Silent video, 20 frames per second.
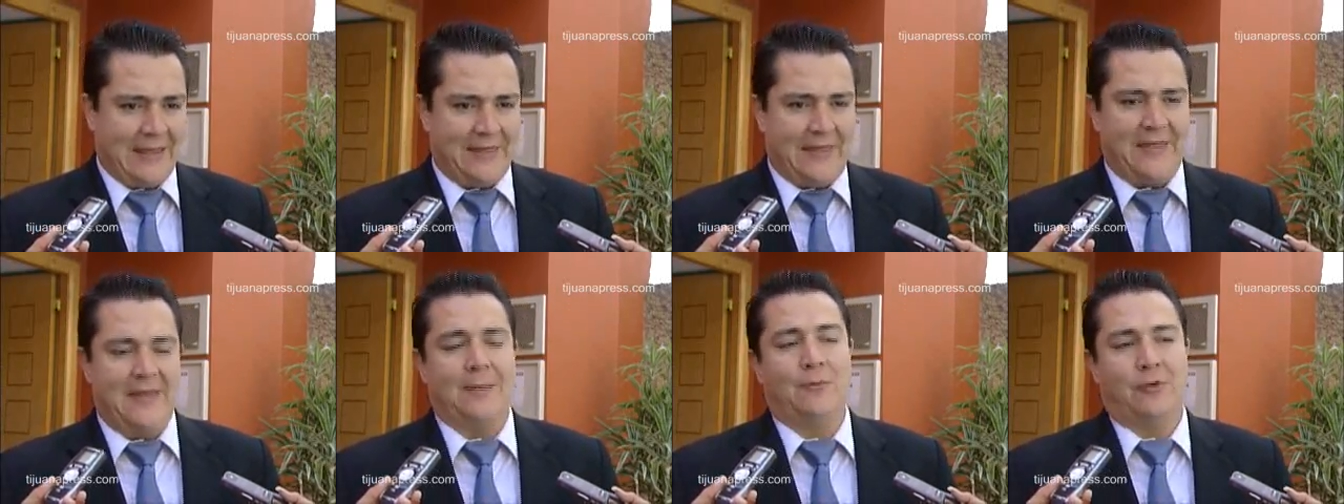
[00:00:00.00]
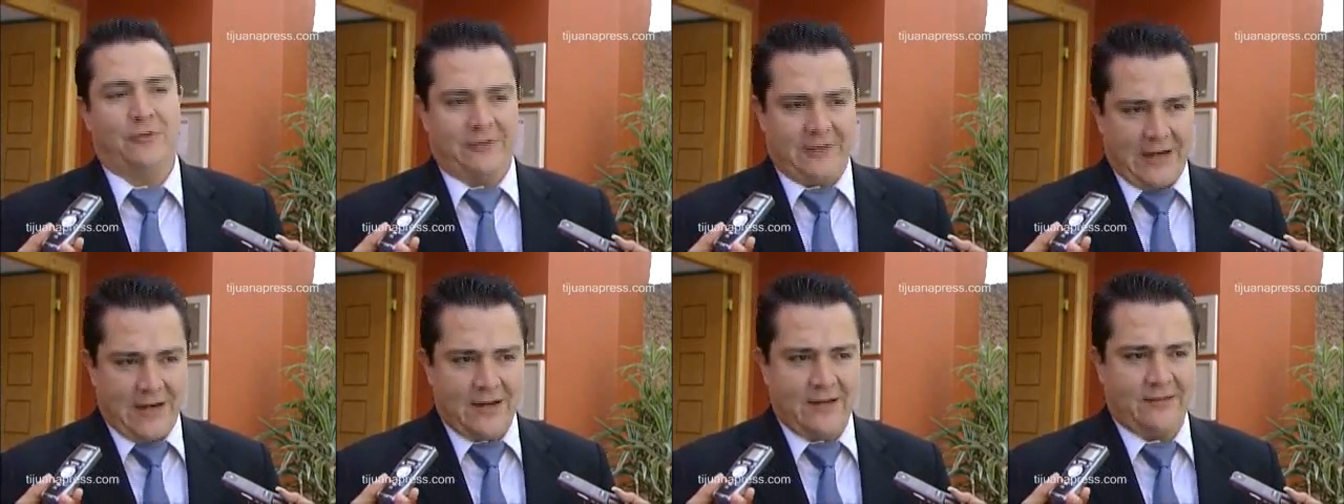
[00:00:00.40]
de
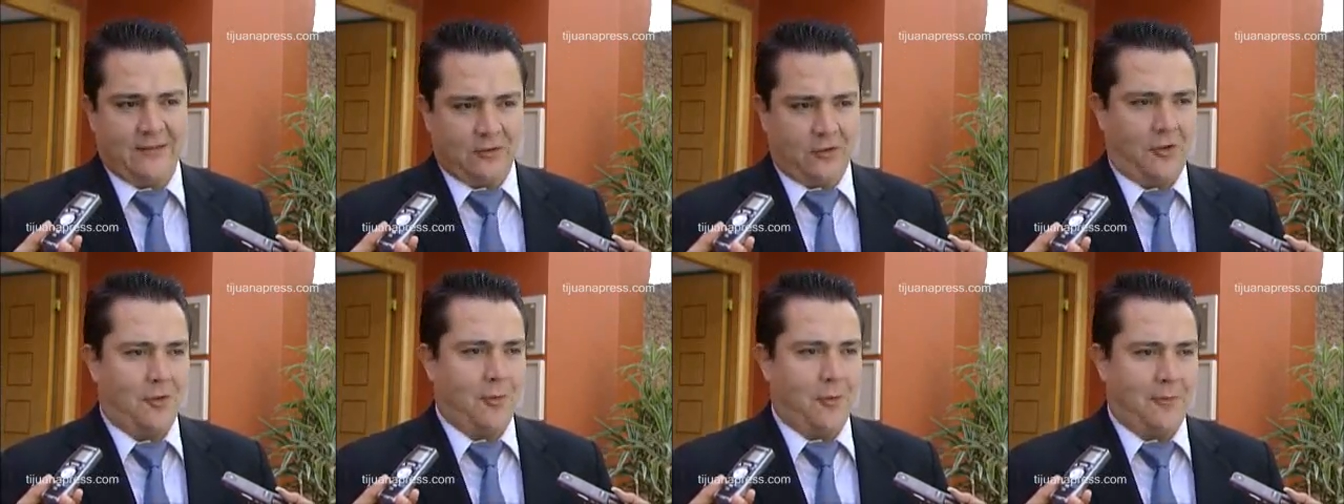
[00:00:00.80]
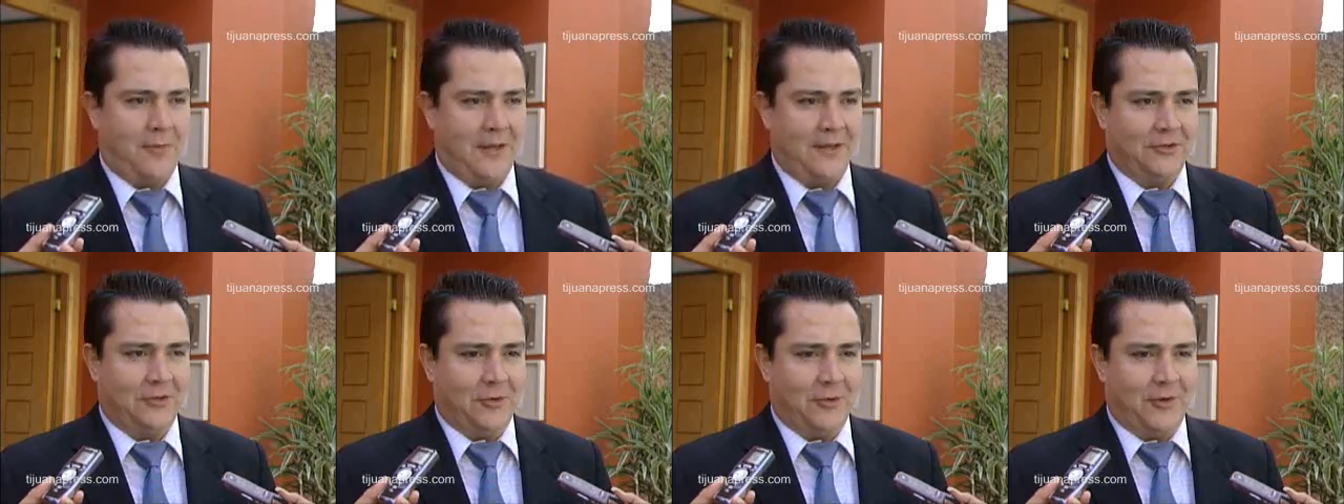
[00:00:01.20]
demostrarles en todo
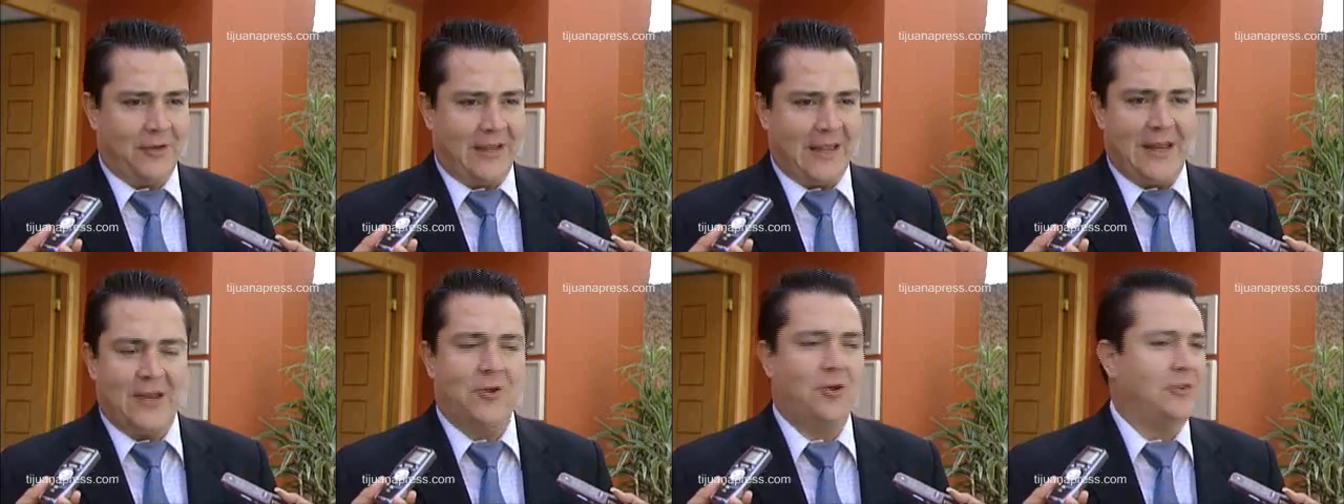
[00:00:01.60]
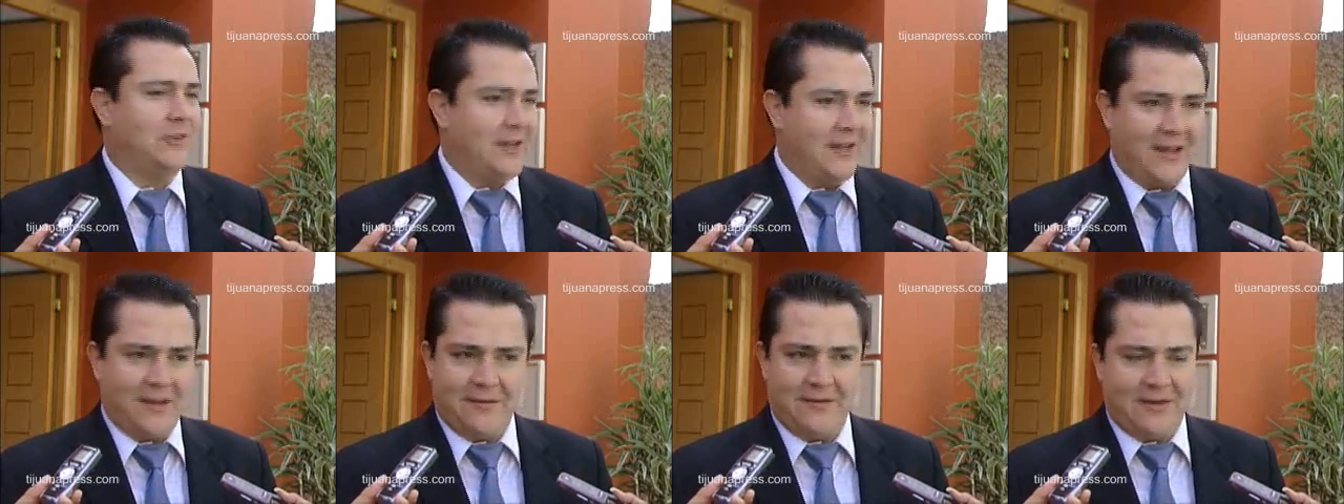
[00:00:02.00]
momento que no,
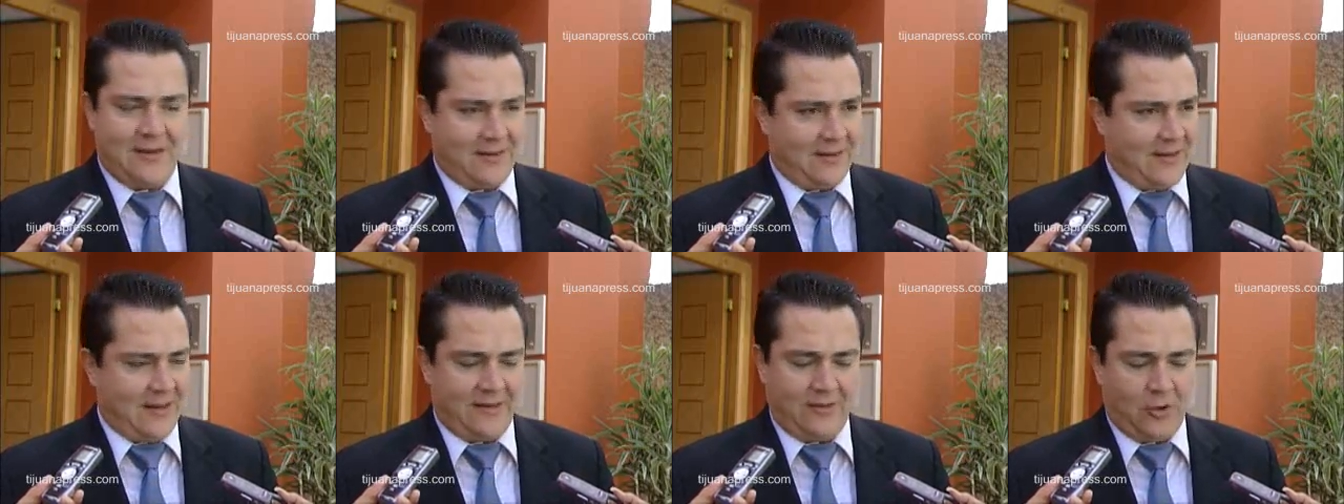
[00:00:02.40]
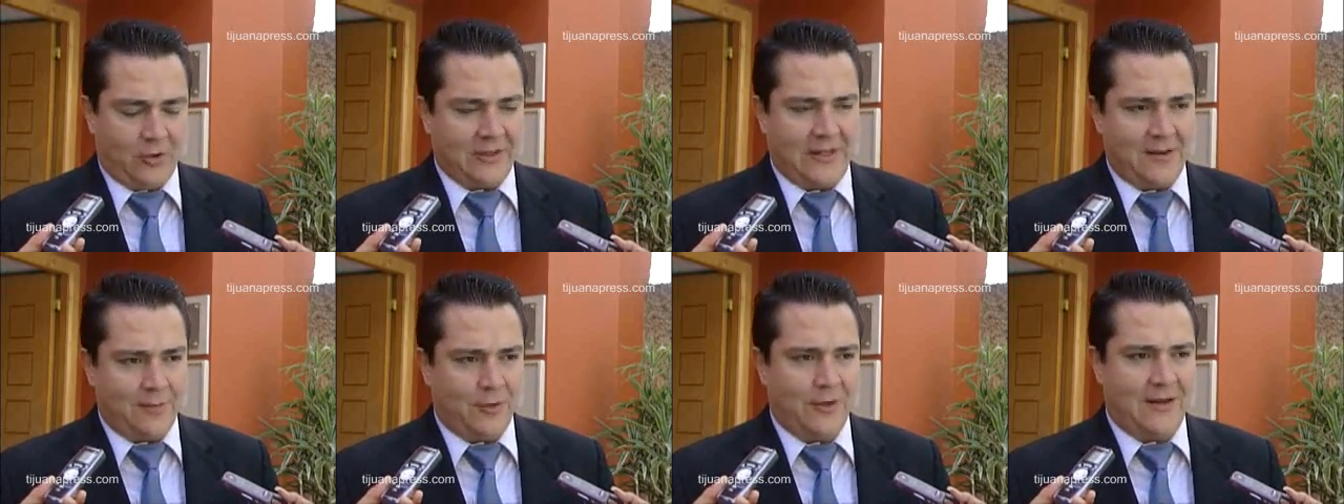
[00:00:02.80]

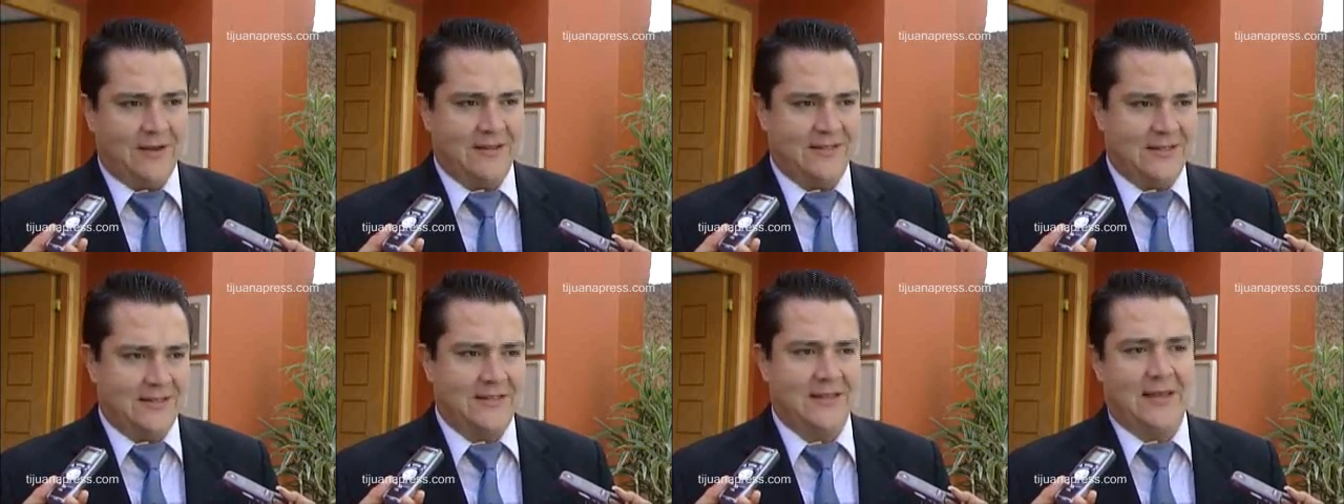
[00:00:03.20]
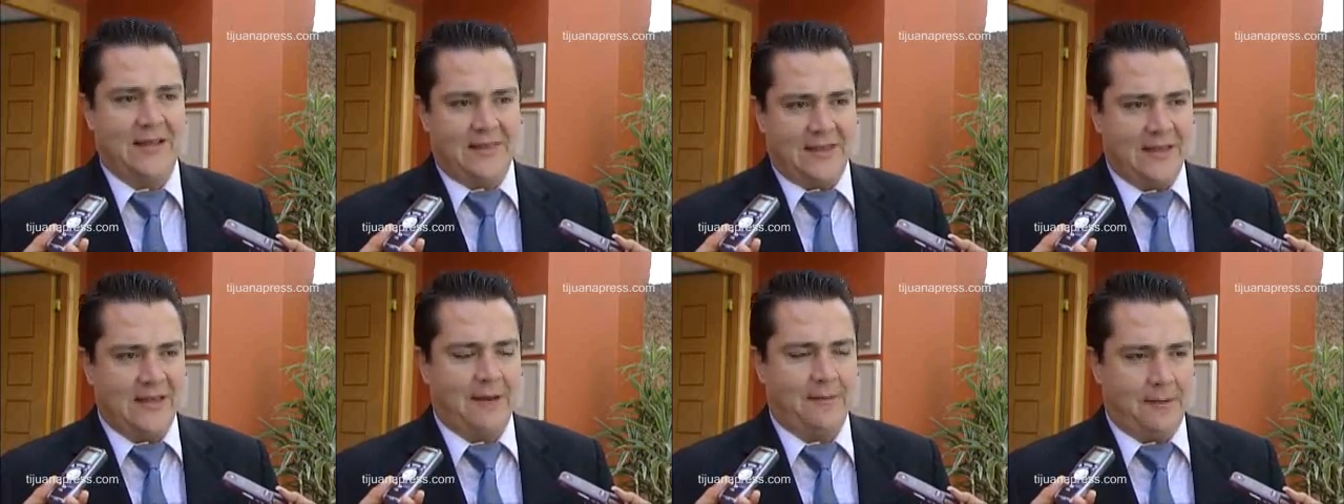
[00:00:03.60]
no tenemos la
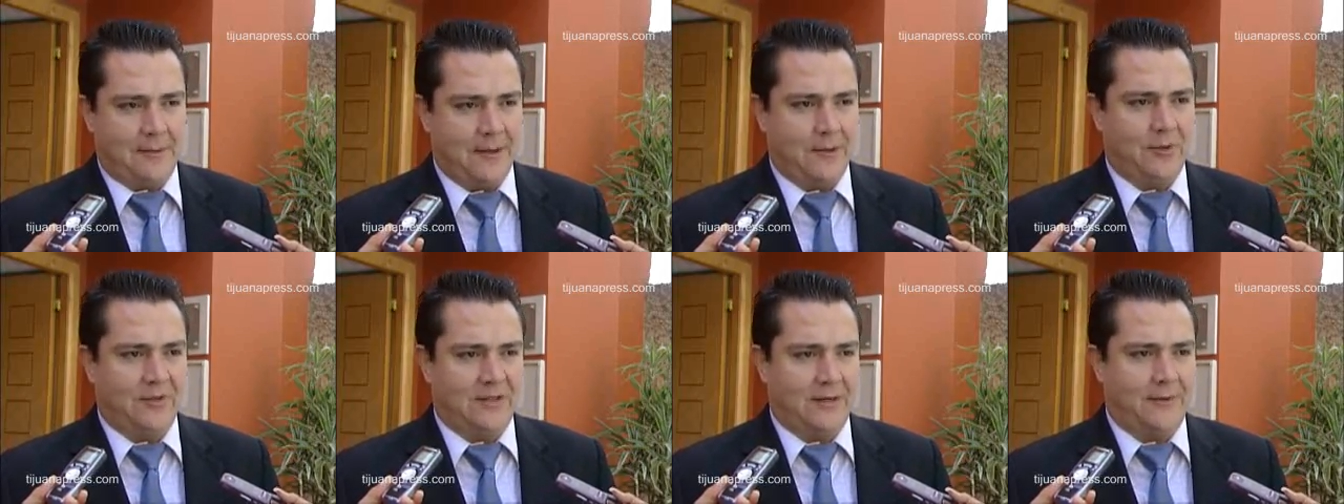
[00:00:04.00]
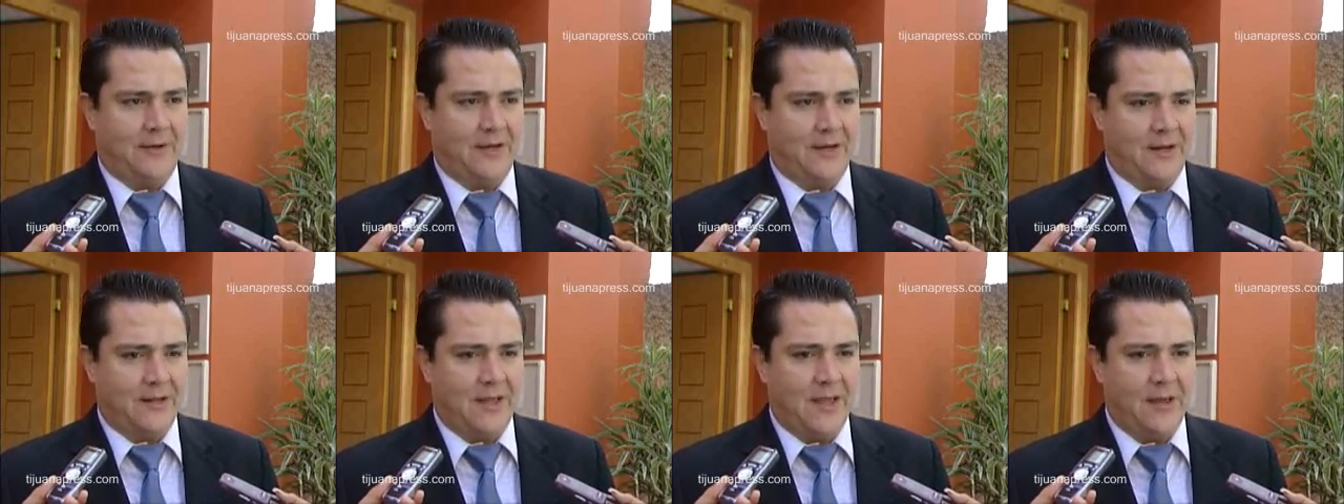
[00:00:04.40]
necesidad de ir a vivir o a
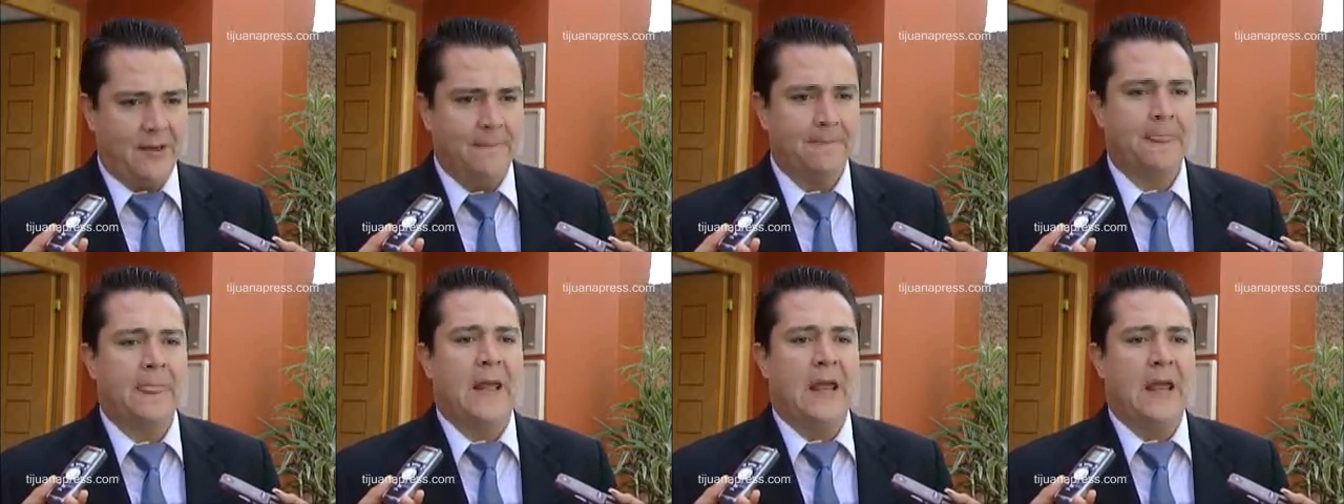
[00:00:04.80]
trabajar allá.